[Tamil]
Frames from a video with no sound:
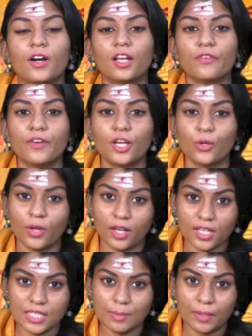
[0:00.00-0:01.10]
வார வாரம்
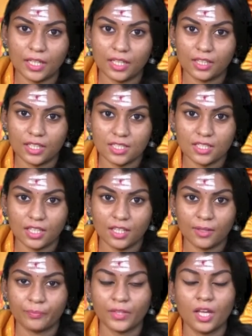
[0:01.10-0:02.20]
உங்கள் ராசி பலனை தெரிஞ்சுக்க
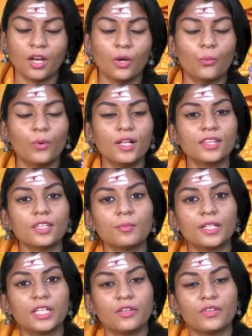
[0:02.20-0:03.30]
வேர்ல்ட்
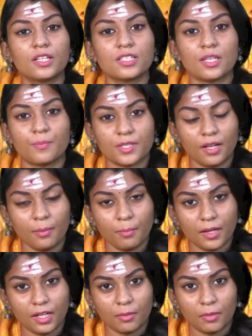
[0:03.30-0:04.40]
தமிழ் டிவிக்கு சப்ஸ்கிரைப்
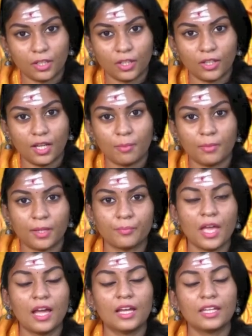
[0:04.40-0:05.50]
பண்ணுறது மட்டும் இல்லாமல்
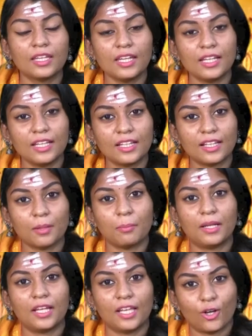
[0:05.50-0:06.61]
கீழே இருக்கிற
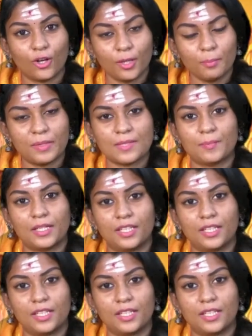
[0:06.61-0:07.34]
பெல் ஐக்கான ப்ரெஸ்